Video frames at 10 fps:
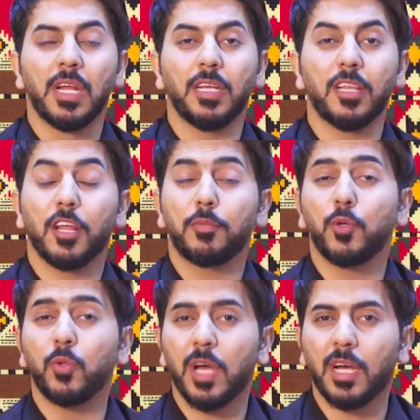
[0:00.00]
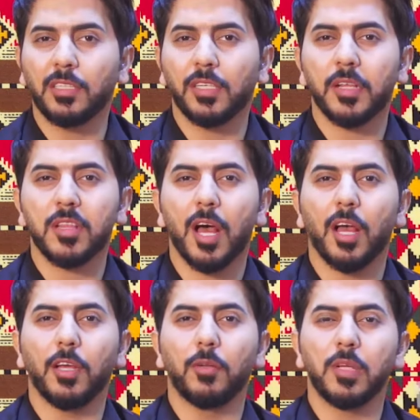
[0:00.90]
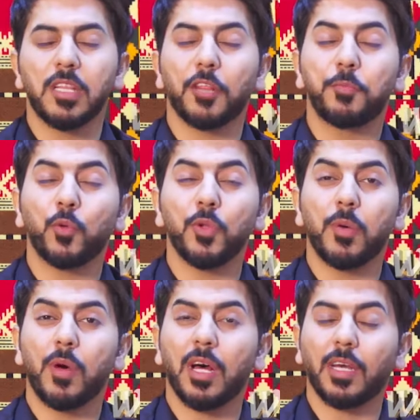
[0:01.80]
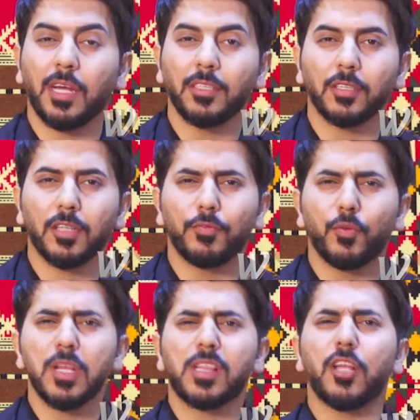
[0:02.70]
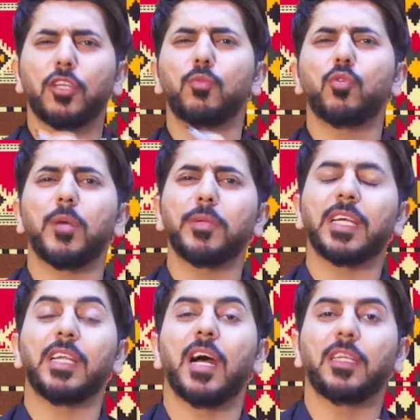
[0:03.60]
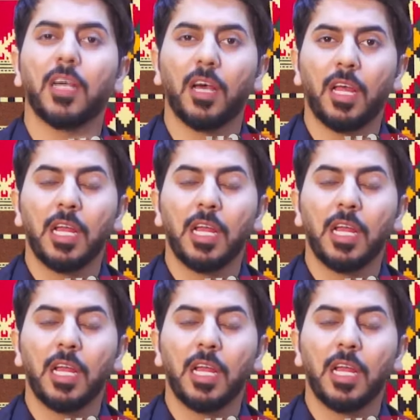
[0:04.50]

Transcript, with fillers: يستثمرون هذه الرسائل ويستثمرون واقعة الطف ويستلهمون من خلالها